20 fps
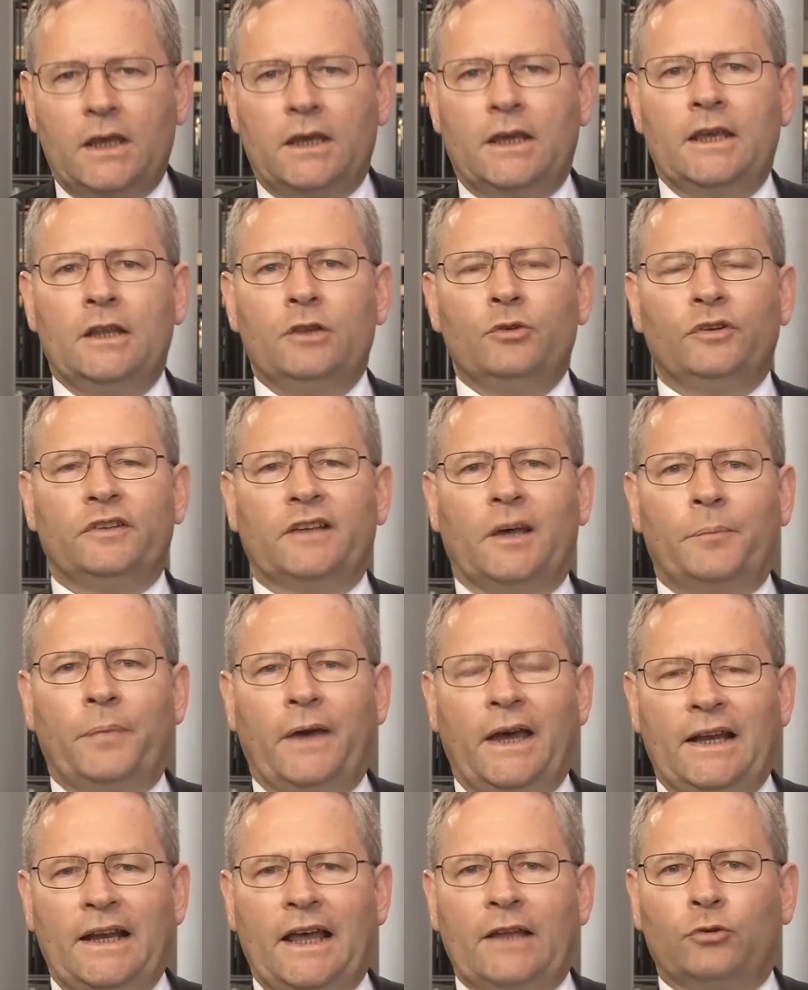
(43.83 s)
Il nous
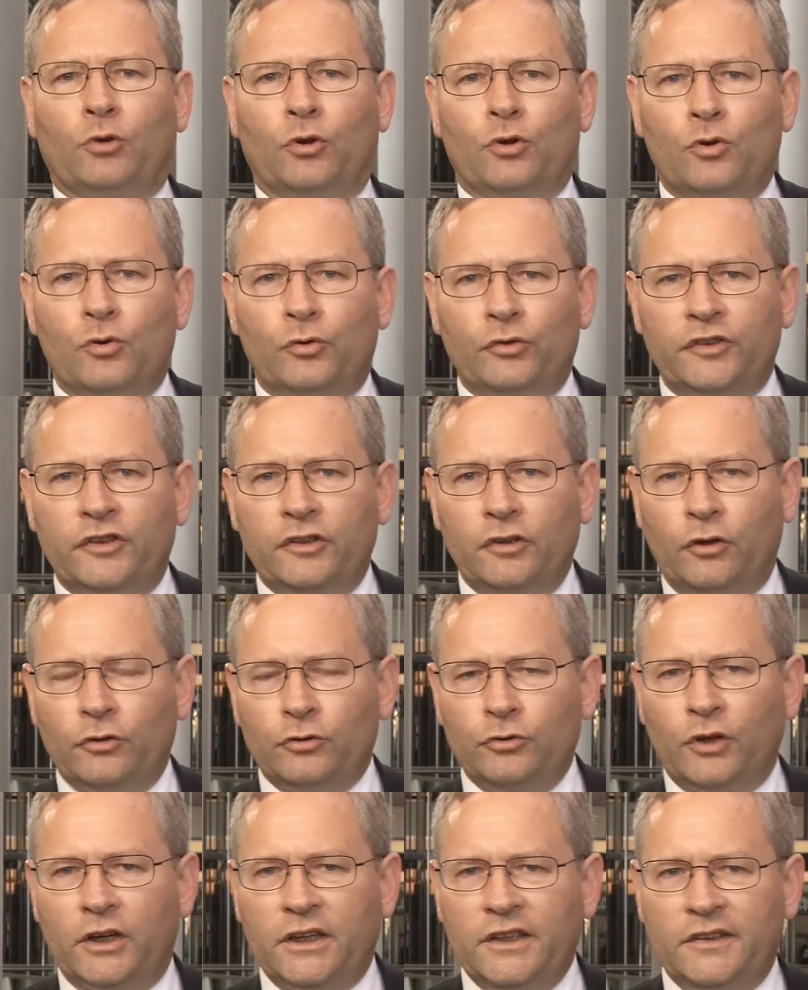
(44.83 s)
appelle à être conscients
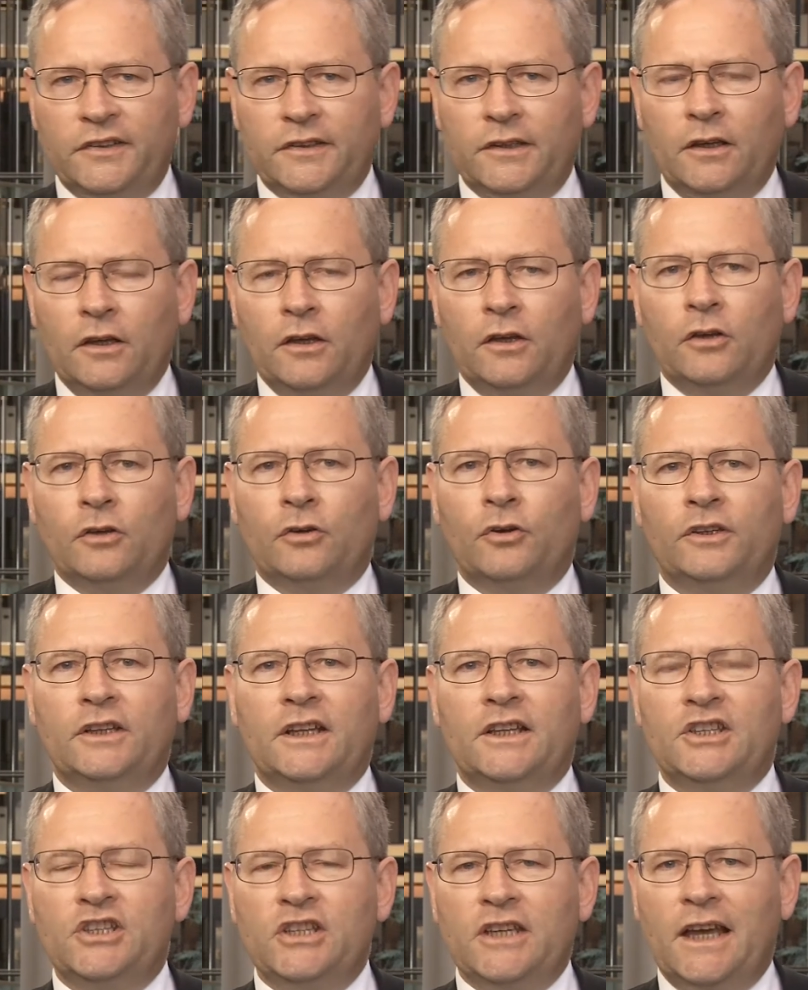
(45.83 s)
du risque que
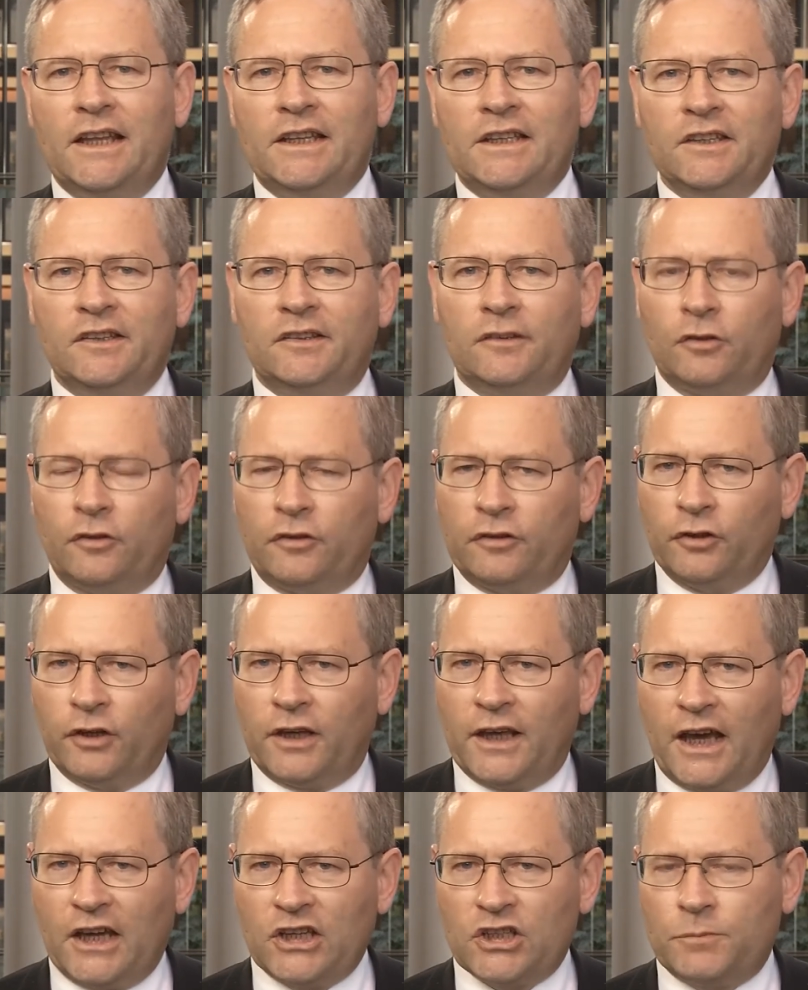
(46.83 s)
des djihadistes se
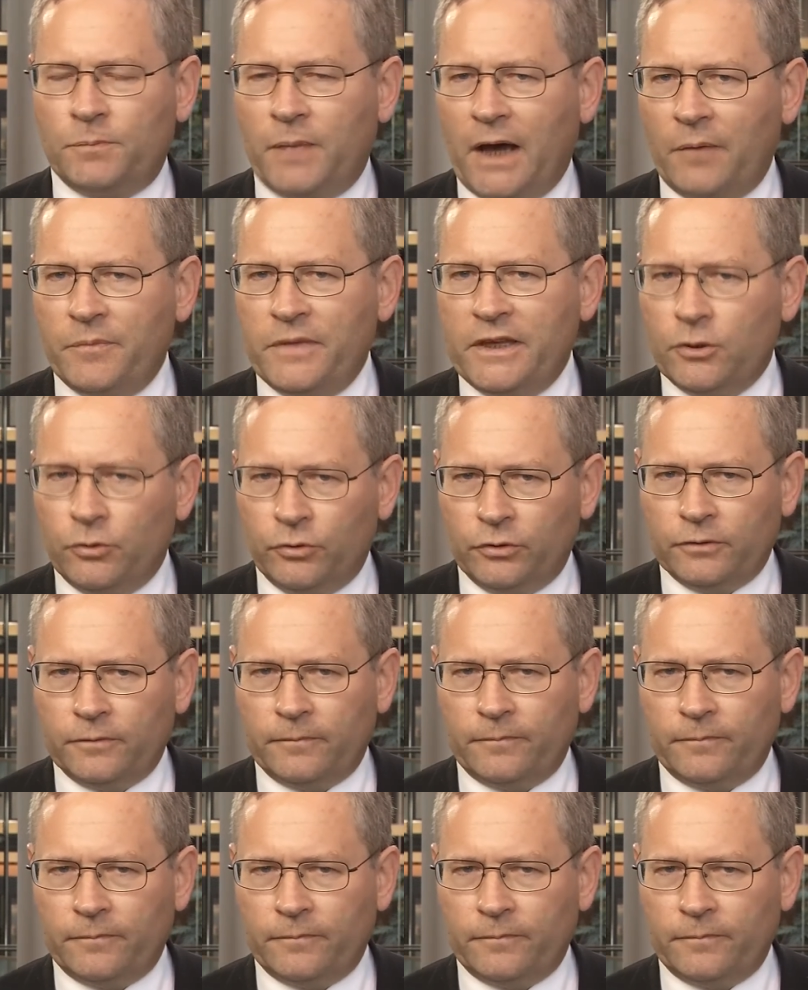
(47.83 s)
cachent parmi eux.